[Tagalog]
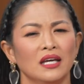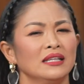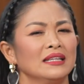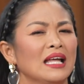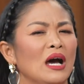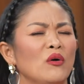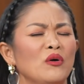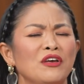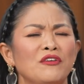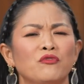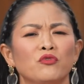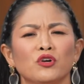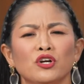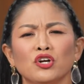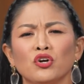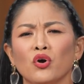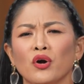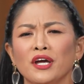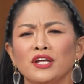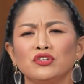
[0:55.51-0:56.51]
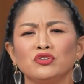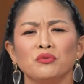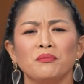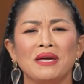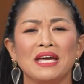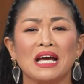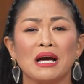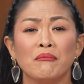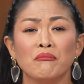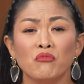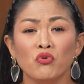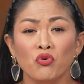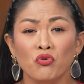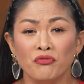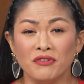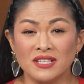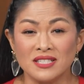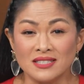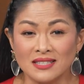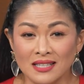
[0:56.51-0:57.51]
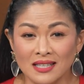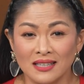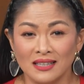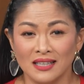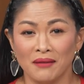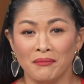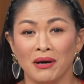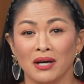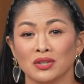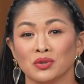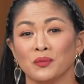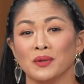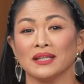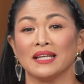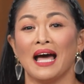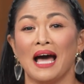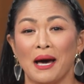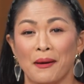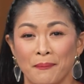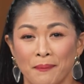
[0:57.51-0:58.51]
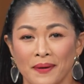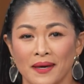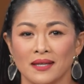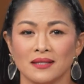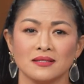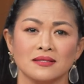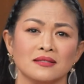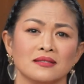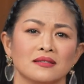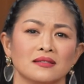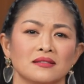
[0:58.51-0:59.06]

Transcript: Now, if we're going to make a movie scene about what happened,